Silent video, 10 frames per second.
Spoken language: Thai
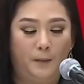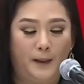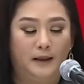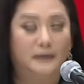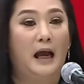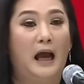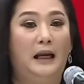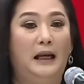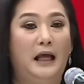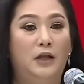ก่อสร้างและซ่อม
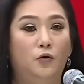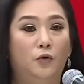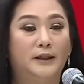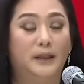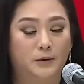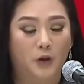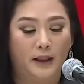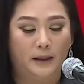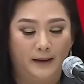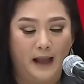ถนนให้
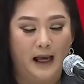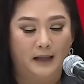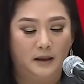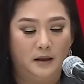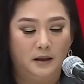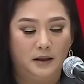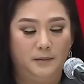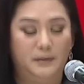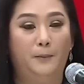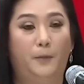กับคนทุกภาค
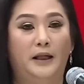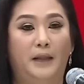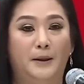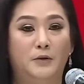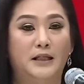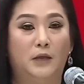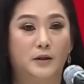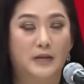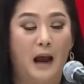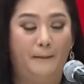ของประเทศ
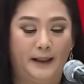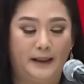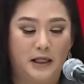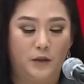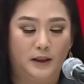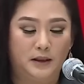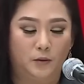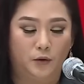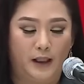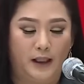ตามที่หน่วย
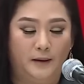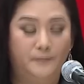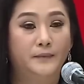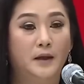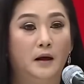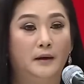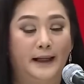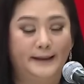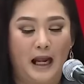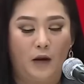งานของรัฐร้องข
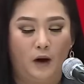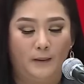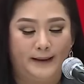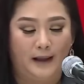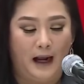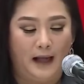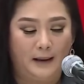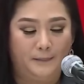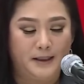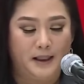อไม่ว่าจะ
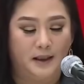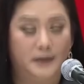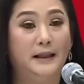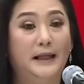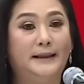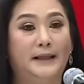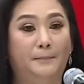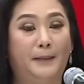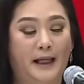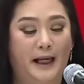เป็นสำนักงบ
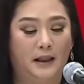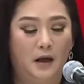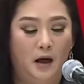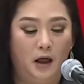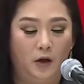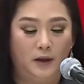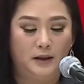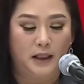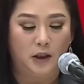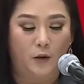สำนักงานคณะกรร
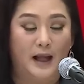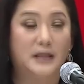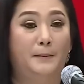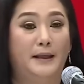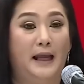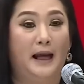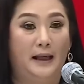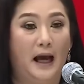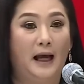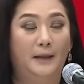มการพัฒนาเศรษฐ
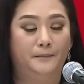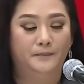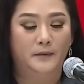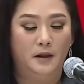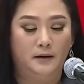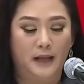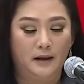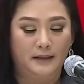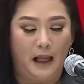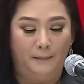กิจและสังคมแห่ง
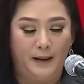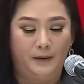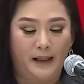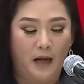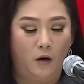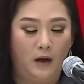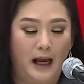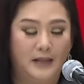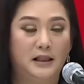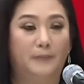ชาติมีการ
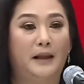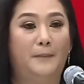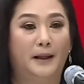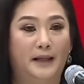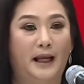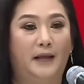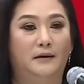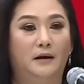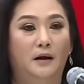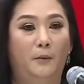พิจารณาตามกระบ
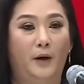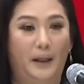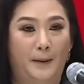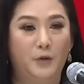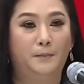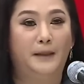วนการขั้นตอ